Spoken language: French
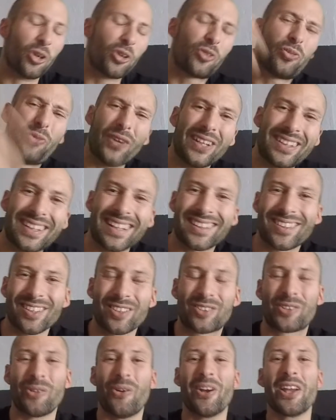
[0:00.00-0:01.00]
faites
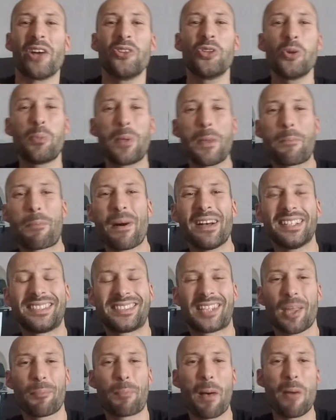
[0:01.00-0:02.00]
attention et on n'oublie pas,
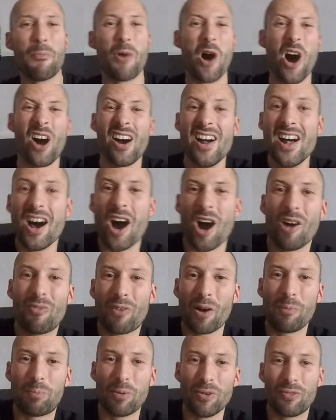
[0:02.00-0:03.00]
si t'es pas mort, on
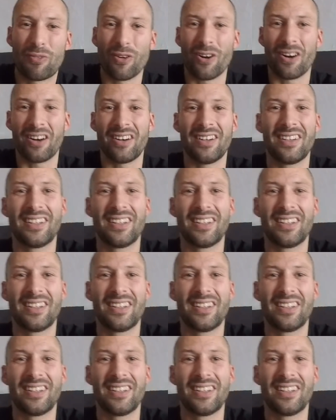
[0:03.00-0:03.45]
va plus fort